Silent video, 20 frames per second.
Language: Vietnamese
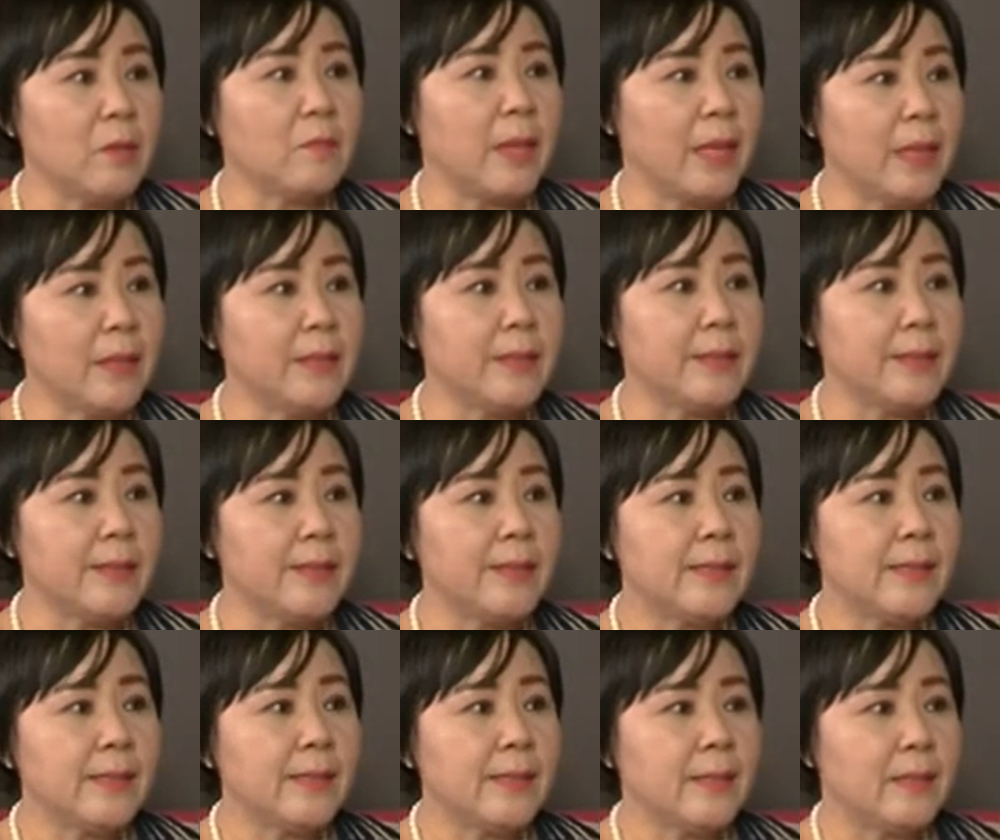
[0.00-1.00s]
nước máy rồi
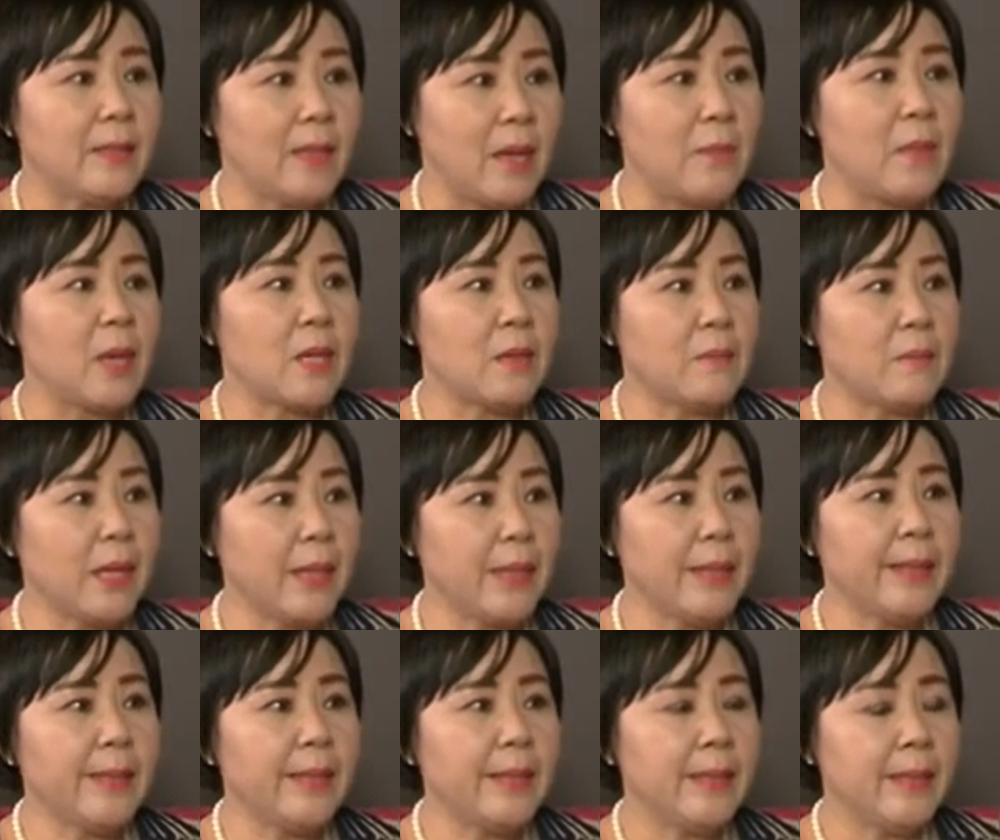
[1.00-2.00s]
làm bằng nước
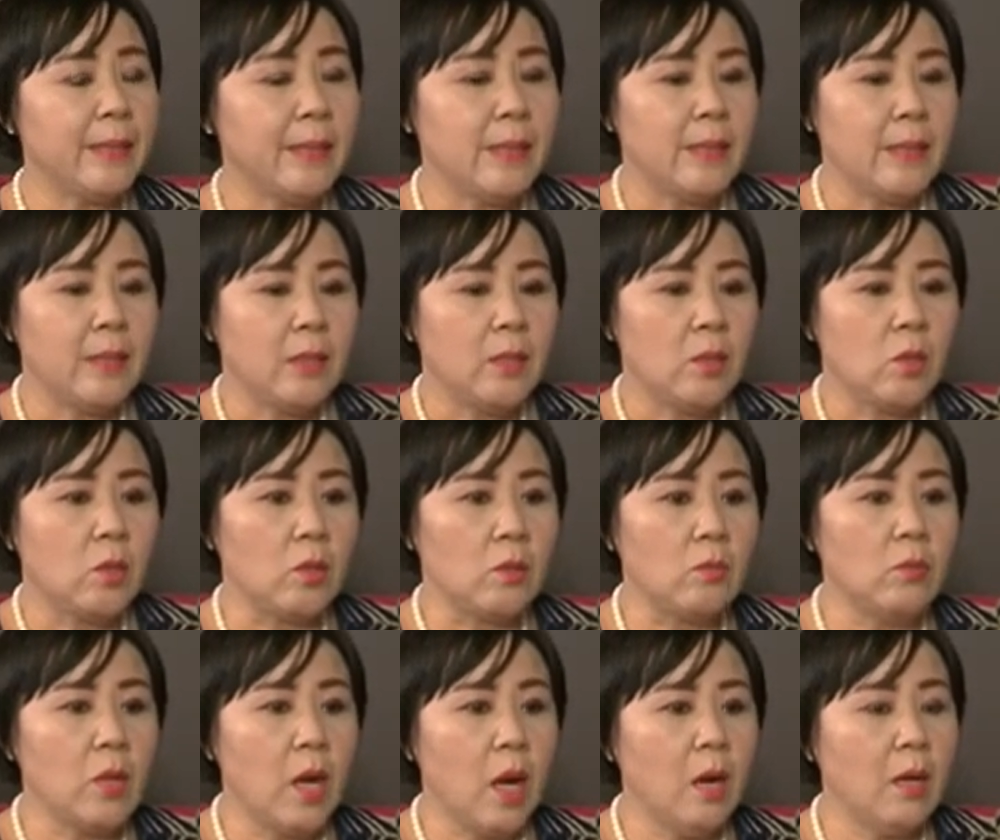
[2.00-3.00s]
máy còn
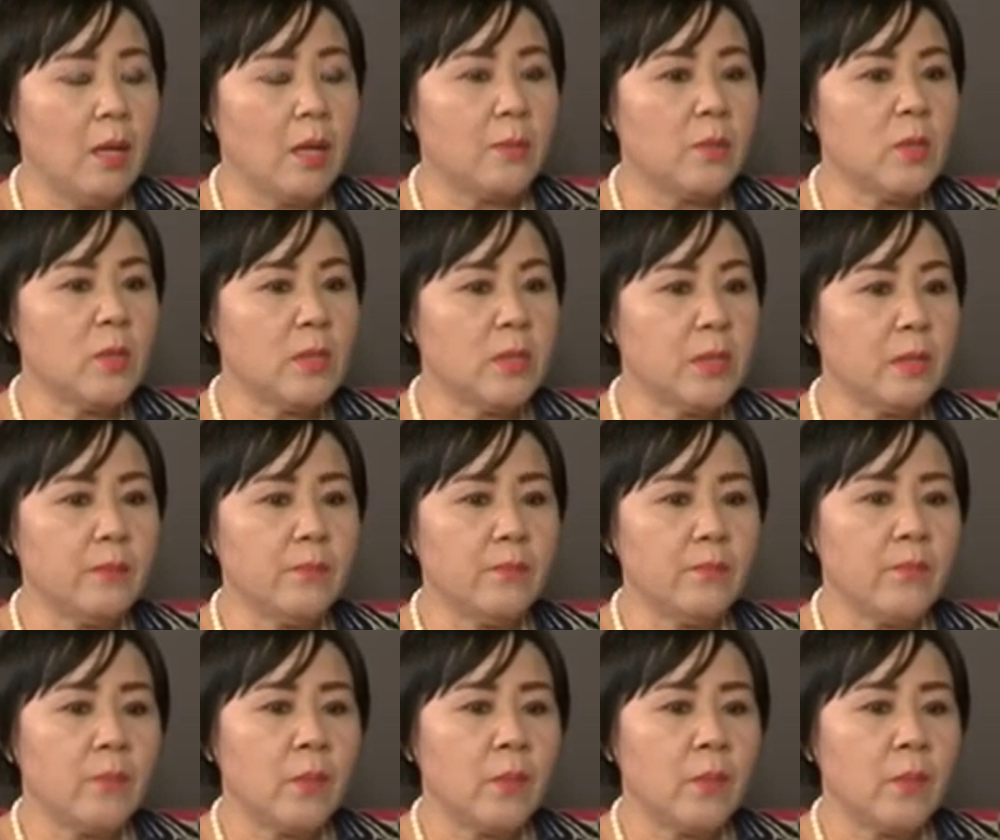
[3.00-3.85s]
lúc đó làm nước giếng